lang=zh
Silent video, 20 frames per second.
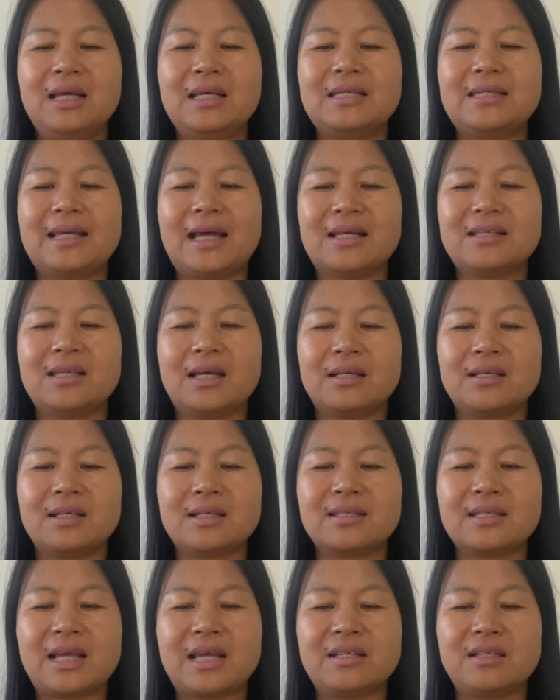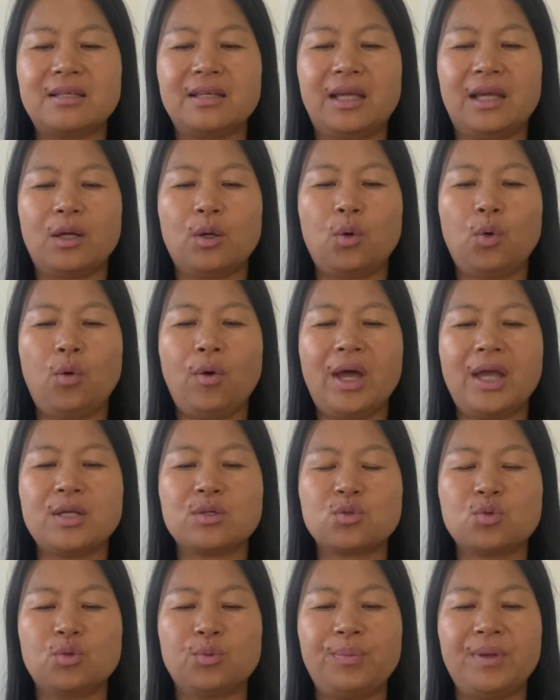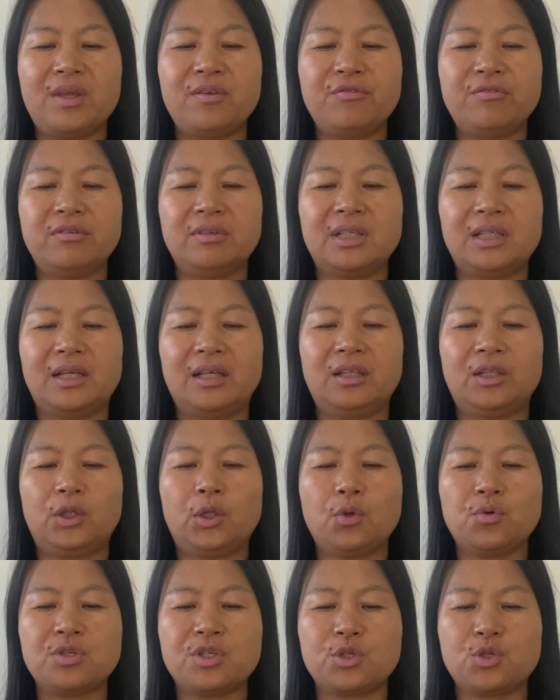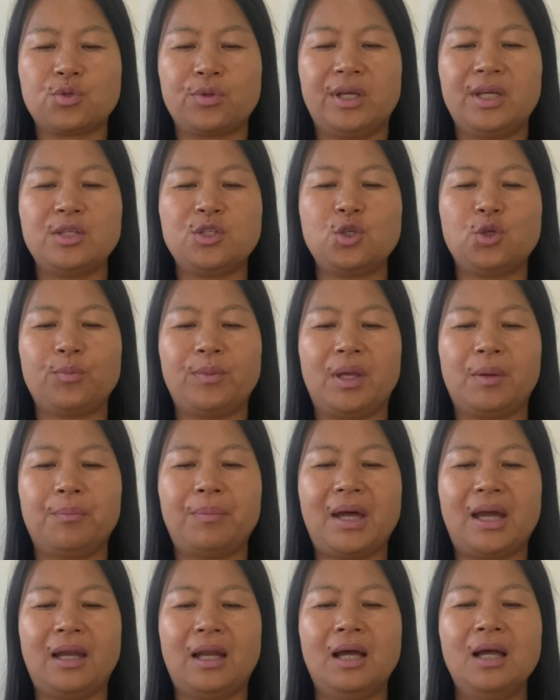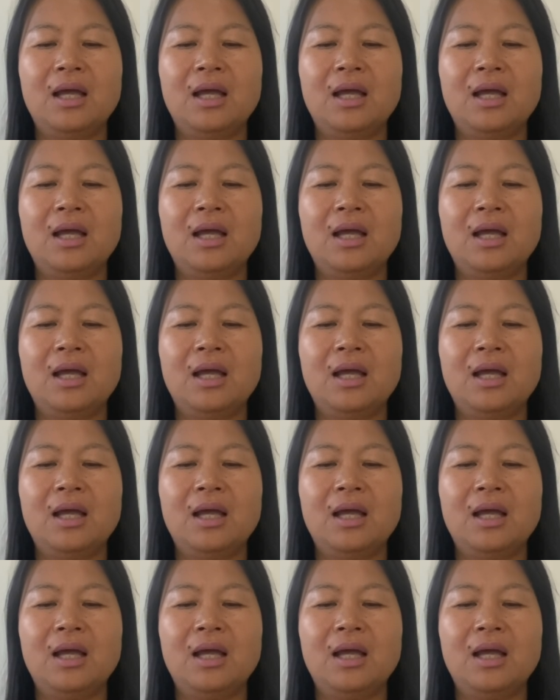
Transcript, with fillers: 想想这三十年快速变富的人都是谁，就明白了。